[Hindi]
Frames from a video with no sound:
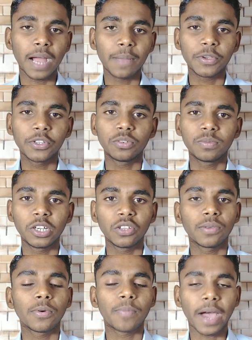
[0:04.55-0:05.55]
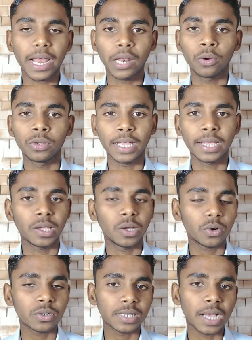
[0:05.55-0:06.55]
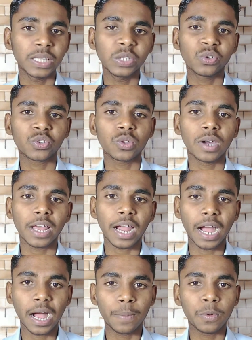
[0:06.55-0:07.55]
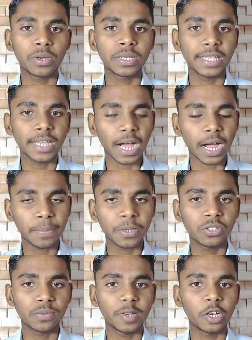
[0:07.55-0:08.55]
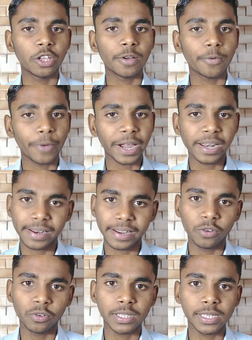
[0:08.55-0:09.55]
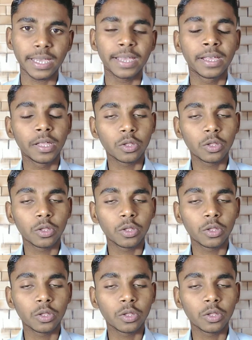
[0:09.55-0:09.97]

आपकी जो वीडियो है वो वायरल हो जाएगी और साथ ही दोस्तों अगर आपको ये आपकी जो वीडियो है वो वायरल नहीं होती है